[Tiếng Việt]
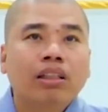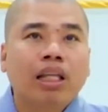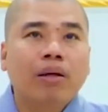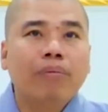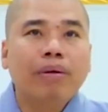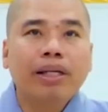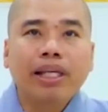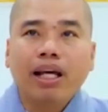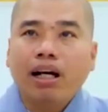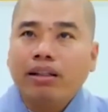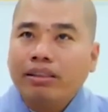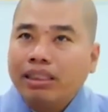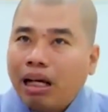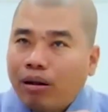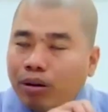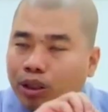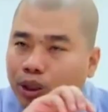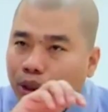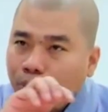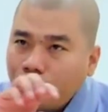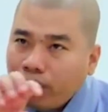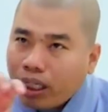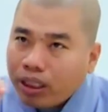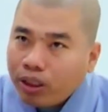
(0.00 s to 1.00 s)
Thì bây giờ sau
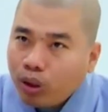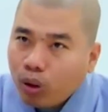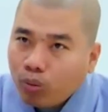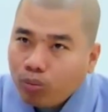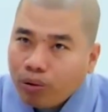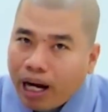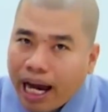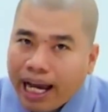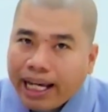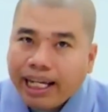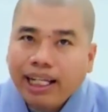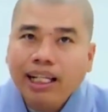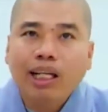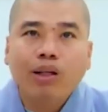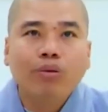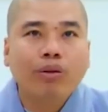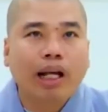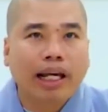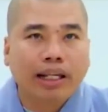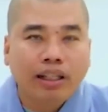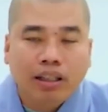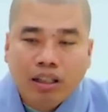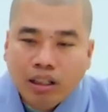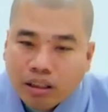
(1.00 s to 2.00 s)
này chúng ta dùng hai cái
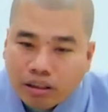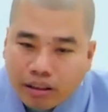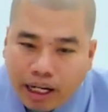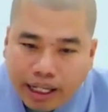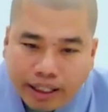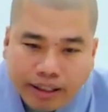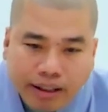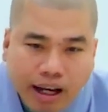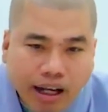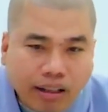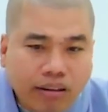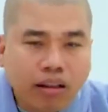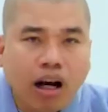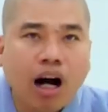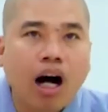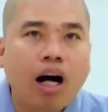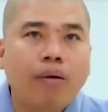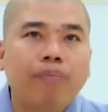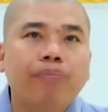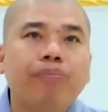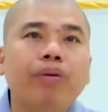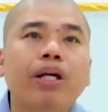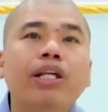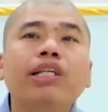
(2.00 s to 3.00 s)
điệu này để kết
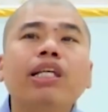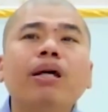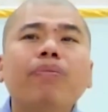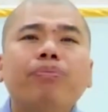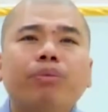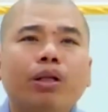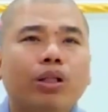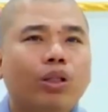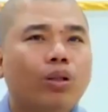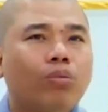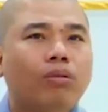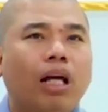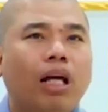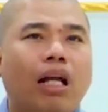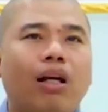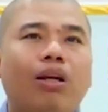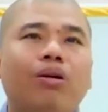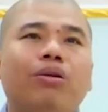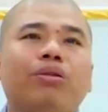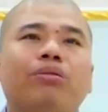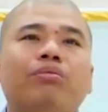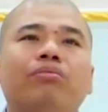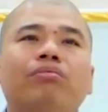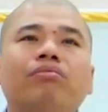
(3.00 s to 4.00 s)
hợp để giúp cho chúng ta
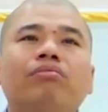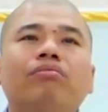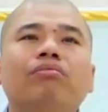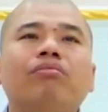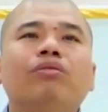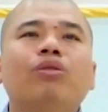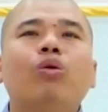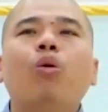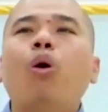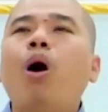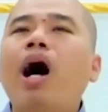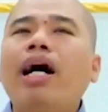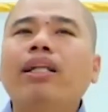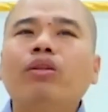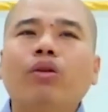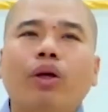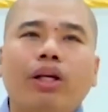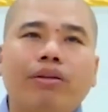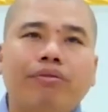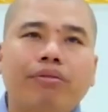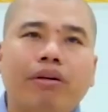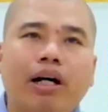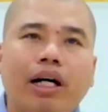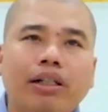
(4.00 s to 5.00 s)
luôn, quá
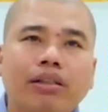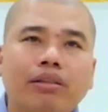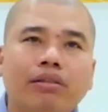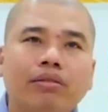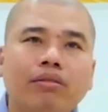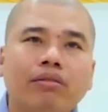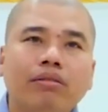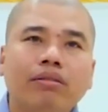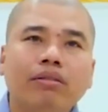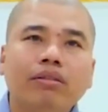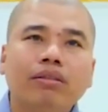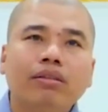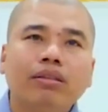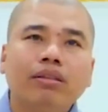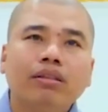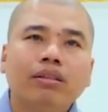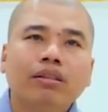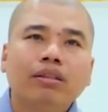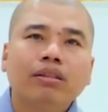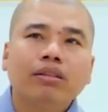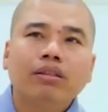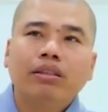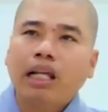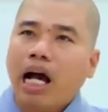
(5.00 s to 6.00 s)
tuyệt vời.
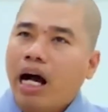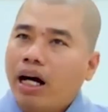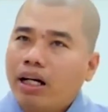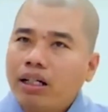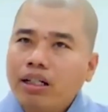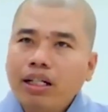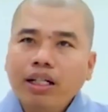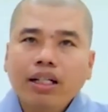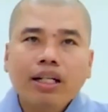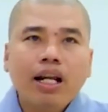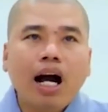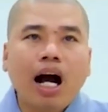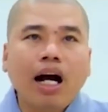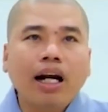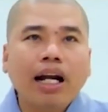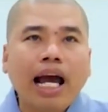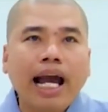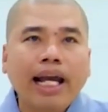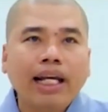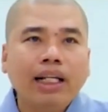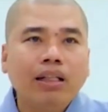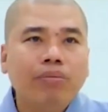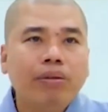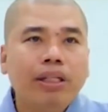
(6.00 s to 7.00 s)
Chờ ở
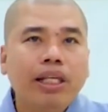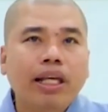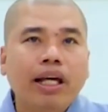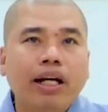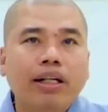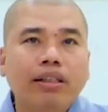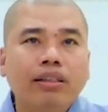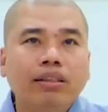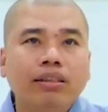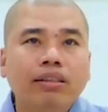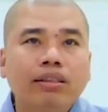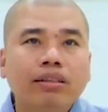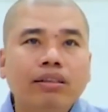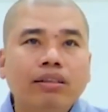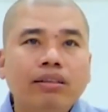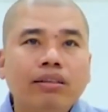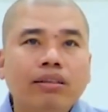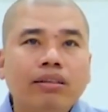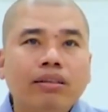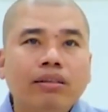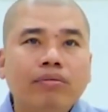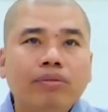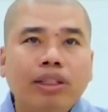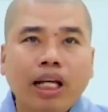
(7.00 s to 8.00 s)
đây nữa bây giờ,
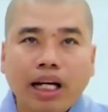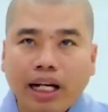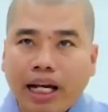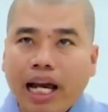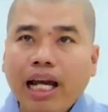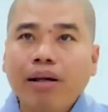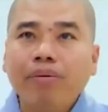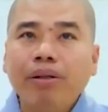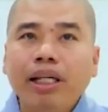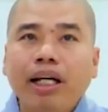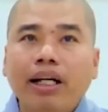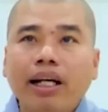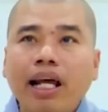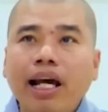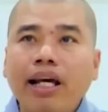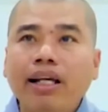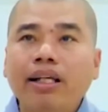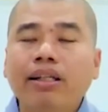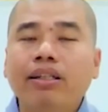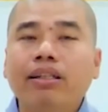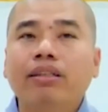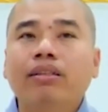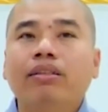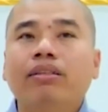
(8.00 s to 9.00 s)
chờ ai bây giờ
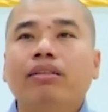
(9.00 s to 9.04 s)
đây?